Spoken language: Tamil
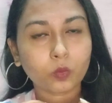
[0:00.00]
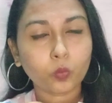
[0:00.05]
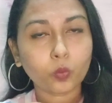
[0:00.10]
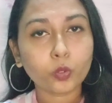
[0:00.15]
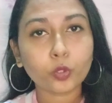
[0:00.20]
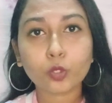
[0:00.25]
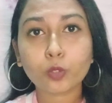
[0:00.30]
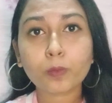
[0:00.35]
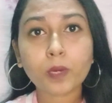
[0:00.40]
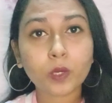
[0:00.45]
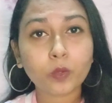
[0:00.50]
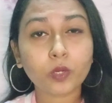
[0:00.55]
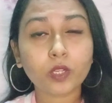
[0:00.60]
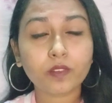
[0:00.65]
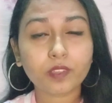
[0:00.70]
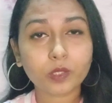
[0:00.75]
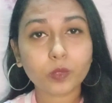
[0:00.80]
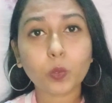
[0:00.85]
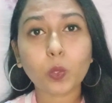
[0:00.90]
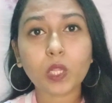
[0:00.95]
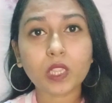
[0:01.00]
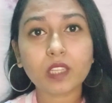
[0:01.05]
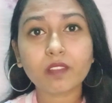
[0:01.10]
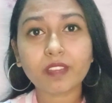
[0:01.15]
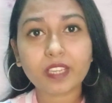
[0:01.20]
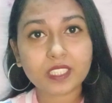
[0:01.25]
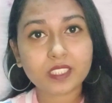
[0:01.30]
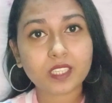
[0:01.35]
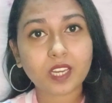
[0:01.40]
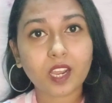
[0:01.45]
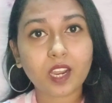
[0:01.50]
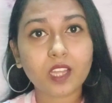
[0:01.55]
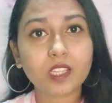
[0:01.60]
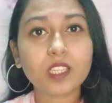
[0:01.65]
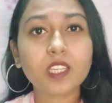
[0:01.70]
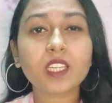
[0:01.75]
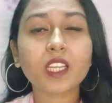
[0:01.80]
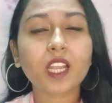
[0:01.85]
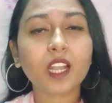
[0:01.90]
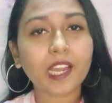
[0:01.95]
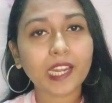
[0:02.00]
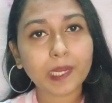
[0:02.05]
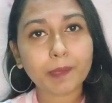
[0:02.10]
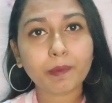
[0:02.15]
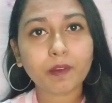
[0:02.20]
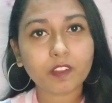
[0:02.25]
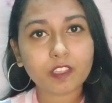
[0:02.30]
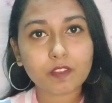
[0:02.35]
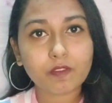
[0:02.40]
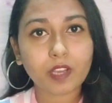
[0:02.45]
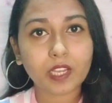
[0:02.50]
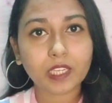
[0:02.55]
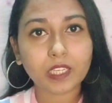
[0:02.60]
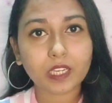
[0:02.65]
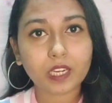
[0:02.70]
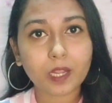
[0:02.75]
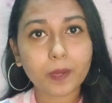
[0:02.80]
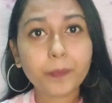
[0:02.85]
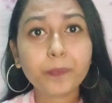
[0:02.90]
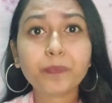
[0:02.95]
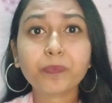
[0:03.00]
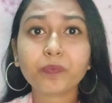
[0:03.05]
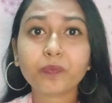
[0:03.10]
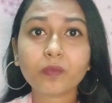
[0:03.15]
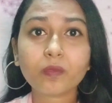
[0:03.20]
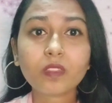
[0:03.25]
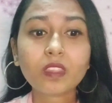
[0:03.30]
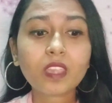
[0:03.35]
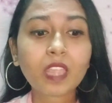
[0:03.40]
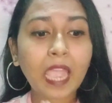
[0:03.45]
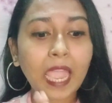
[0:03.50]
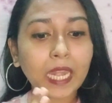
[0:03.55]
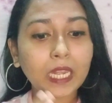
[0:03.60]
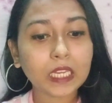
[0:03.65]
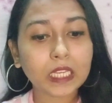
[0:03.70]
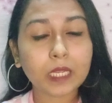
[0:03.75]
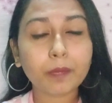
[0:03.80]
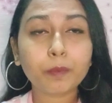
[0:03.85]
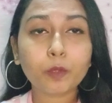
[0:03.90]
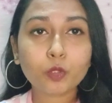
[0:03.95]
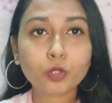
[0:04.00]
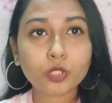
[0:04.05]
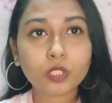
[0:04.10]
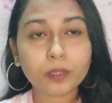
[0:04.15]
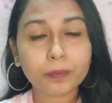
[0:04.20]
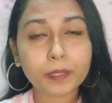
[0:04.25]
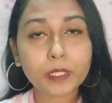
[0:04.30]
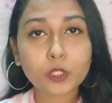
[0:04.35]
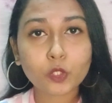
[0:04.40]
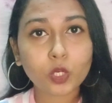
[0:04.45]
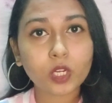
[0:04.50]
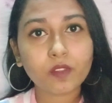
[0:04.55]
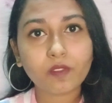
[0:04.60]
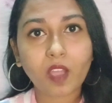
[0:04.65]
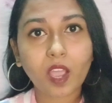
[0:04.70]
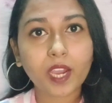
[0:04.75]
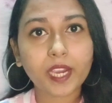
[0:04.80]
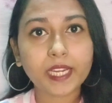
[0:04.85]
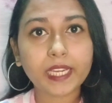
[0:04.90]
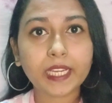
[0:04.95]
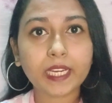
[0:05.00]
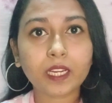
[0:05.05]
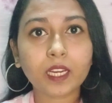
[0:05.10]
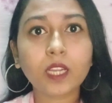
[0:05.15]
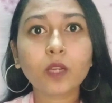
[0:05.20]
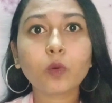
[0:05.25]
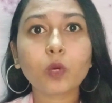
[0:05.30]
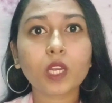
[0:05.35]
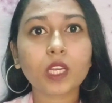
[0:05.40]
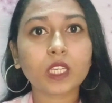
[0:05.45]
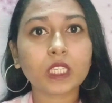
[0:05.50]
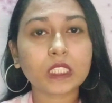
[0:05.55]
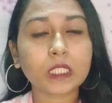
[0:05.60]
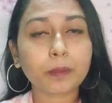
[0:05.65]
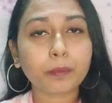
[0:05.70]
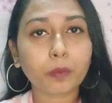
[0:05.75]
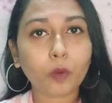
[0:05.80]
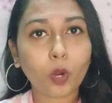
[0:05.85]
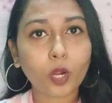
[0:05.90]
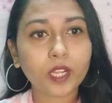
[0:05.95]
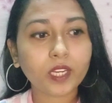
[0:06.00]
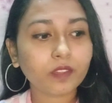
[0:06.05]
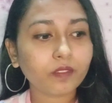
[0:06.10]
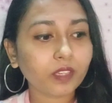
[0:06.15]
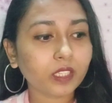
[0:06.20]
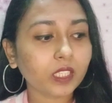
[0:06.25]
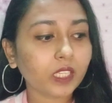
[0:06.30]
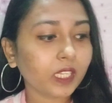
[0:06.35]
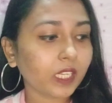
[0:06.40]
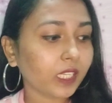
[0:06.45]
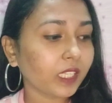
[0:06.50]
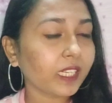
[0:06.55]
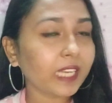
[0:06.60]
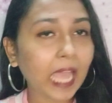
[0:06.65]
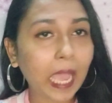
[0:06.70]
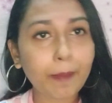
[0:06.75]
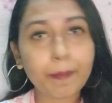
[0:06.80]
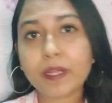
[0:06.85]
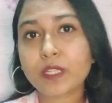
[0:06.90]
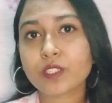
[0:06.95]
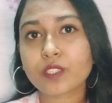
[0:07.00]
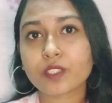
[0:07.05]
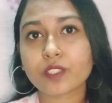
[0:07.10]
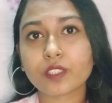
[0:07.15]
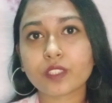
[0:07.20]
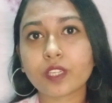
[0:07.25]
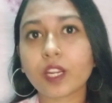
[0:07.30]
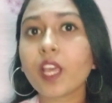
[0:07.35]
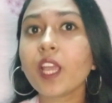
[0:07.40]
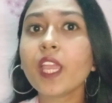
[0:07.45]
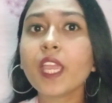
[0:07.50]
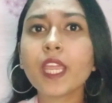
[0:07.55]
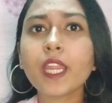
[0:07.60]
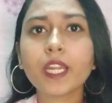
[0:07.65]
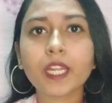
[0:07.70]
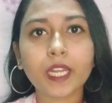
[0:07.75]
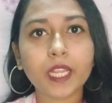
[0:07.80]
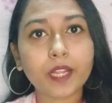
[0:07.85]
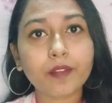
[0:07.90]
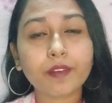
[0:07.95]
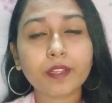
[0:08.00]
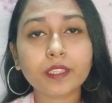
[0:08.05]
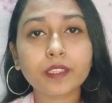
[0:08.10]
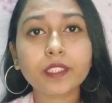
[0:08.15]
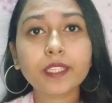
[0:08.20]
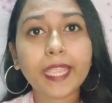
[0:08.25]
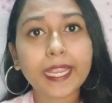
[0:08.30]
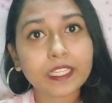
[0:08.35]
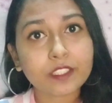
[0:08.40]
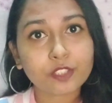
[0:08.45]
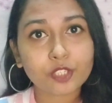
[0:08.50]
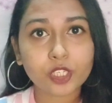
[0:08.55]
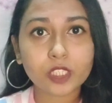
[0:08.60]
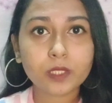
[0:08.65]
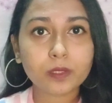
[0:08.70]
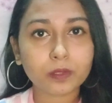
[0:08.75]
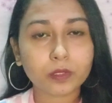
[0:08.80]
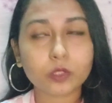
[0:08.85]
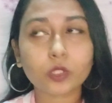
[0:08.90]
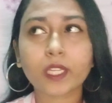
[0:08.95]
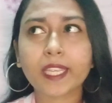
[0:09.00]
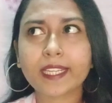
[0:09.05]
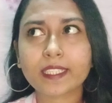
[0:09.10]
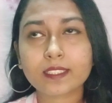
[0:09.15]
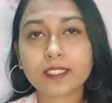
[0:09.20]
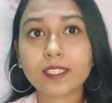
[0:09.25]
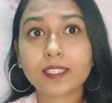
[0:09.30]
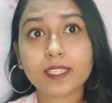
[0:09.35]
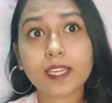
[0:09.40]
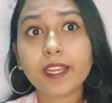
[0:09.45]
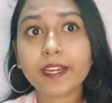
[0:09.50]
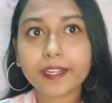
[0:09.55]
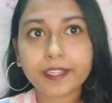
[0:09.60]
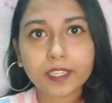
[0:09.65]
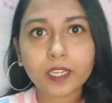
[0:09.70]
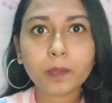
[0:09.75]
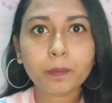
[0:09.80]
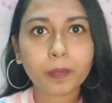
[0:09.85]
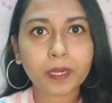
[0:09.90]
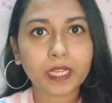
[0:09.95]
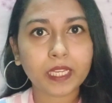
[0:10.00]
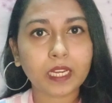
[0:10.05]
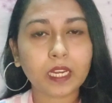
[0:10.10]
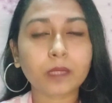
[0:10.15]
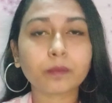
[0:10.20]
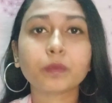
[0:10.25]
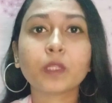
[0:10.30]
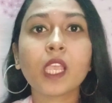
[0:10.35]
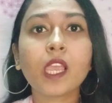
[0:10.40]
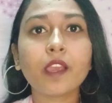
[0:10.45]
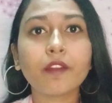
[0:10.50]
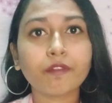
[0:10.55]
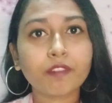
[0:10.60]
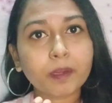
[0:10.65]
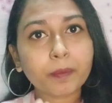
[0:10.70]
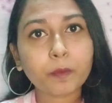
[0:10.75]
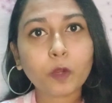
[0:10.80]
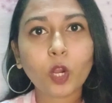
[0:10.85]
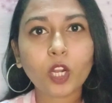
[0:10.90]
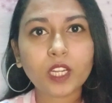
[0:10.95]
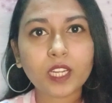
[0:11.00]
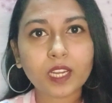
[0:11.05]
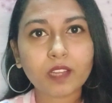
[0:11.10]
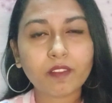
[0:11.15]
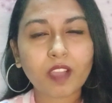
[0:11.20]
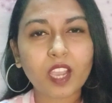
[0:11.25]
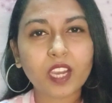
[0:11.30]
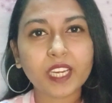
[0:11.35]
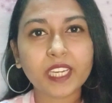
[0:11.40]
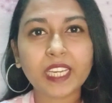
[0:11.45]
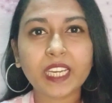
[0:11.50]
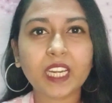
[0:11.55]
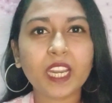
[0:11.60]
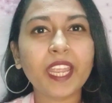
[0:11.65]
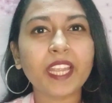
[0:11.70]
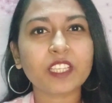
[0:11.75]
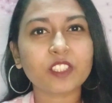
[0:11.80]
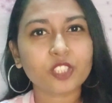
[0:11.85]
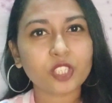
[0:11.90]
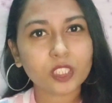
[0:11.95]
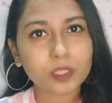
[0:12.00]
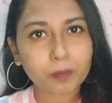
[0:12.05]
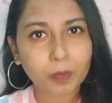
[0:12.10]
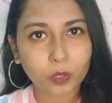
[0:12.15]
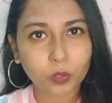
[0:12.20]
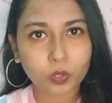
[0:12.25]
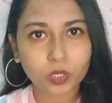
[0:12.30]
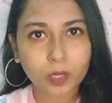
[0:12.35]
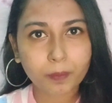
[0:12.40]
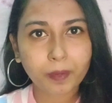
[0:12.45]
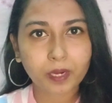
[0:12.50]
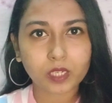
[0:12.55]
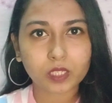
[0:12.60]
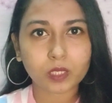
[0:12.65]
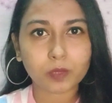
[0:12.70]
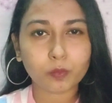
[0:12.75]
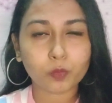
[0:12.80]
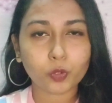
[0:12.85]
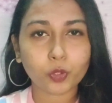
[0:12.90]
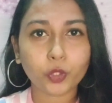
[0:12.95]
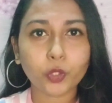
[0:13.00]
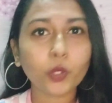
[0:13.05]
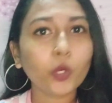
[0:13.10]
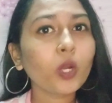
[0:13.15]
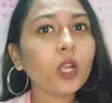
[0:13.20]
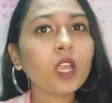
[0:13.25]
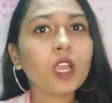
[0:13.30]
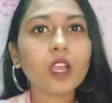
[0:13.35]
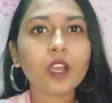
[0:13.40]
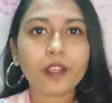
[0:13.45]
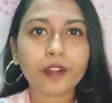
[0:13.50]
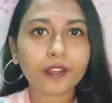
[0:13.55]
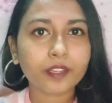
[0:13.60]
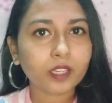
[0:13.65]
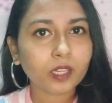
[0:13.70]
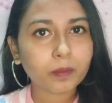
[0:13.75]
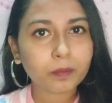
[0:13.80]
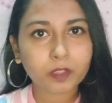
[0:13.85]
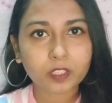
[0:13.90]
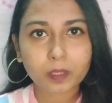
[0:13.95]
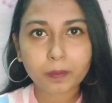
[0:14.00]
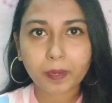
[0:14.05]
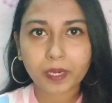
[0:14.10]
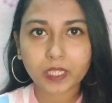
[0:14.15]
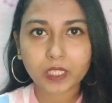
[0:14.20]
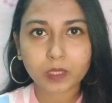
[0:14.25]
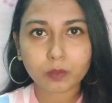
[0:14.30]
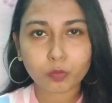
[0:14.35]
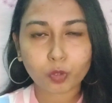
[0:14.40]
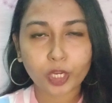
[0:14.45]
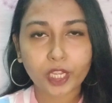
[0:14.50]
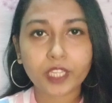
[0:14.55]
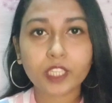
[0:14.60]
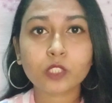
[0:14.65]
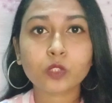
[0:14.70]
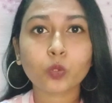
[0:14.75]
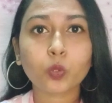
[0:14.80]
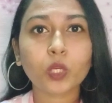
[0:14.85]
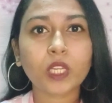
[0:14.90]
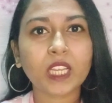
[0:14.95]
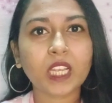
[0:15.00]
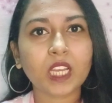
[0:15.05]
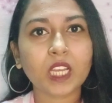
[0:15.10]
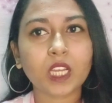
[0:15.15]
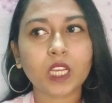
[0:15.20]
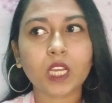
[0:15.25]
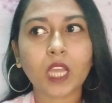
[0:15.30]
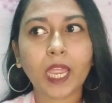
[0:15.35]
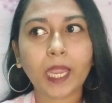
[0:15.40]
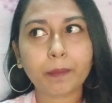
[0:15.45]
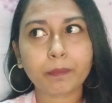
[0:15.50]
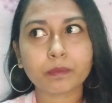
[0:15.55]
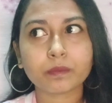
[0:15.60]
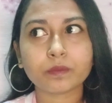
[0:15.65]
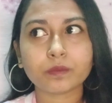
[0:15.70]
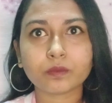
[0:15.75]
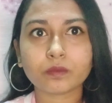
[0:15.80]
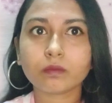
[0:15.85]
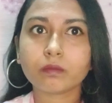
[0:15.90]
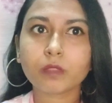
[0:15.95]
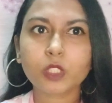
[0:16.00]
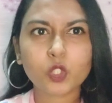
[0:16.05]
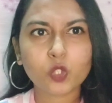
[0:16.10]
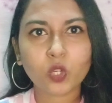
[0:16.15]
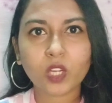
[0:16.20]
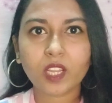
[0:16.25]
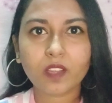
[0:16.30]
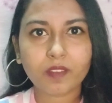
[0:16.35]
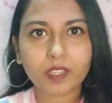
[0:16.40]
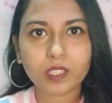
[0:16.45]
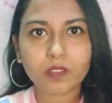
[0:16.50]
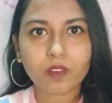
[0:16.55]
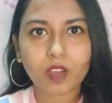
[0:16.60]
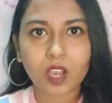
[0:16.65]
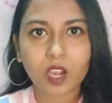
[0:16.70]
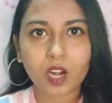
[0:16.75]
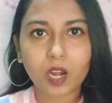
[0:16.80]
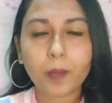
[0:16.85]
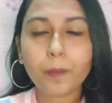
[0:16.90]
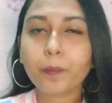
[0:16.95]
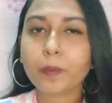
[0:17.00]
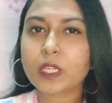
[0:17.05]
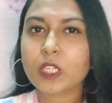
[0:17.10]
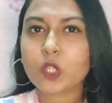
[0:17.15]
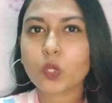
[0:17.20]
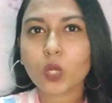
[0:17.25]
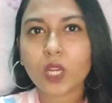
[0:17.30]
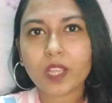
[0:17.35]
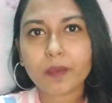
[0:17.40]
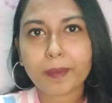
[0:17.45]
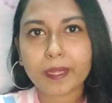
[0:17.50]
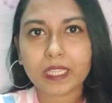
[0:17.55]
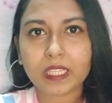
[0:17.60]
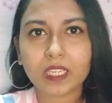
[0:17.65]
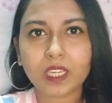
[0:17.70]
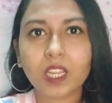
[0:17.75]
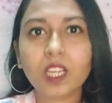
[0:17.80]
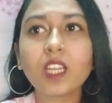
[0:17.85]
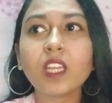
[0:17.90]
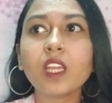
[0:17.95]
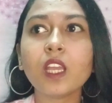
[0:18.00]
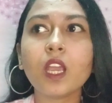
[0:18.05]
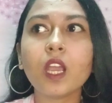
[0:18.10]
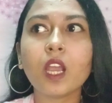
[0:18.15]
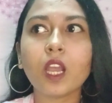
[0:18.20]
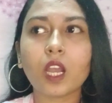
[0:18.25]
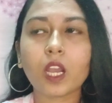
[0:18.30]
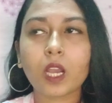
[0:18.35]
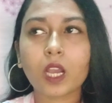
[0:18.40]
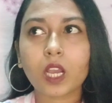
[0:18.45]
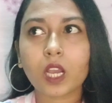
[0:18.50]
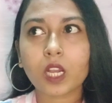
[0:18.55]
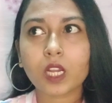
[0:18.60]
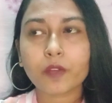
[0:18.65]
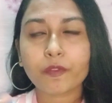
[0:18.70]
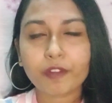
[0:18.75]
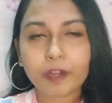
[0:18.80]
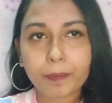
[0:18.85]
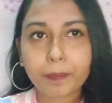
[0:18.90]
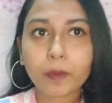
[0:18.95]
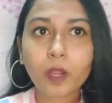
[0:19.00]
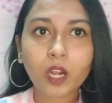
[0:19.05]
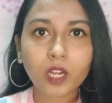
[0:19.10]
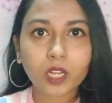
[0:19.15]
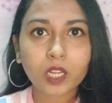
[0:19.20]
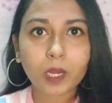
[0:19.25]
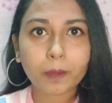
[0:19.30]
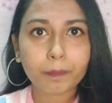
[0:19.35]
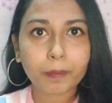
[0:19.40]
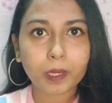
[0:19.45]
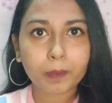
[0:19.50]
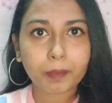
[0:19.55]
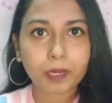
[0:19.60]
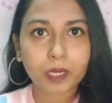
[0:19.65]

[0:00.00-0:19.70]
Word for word: ஒரு ரூபா கூட வந்து உங்களுக்கு வேஸ்ட் ஆகாது நீங்கள் கண்டிப்பாக வந்து வாங்கிக்கலாம் அண்ட் நீங்கள் மியூசோ மீஷோவில் வாங்குனீங்கன்னா உங்களுக்கு இந்த ப்ராடக்ட் வந்து ஏதாவது டேமேஜ் இருந்ததுன்னா நீங்கள் வந்து எக்ஸ்சேஞ்ச் எக்ஸ்சேஞ்சில் ரிட்டன் பண்ணிக்கலாம் ஃப்ளிப்கார்ட்டில் வாங்கினீங்கன்னா எக்ஸ்சேஞ்ச் மட்டும்தான் பண்ணிக்க முடியும் ரிட்டர்ன் வந்து பண்ணிக்க முடியாது ஸோ நீங்கள் um, மீஷோலேயே வந்து வாங்கலாம் மீஷோலேயே பார்த்தீங்கன்னா ஃப்ளிப்கார்ட்டை கம்பேர்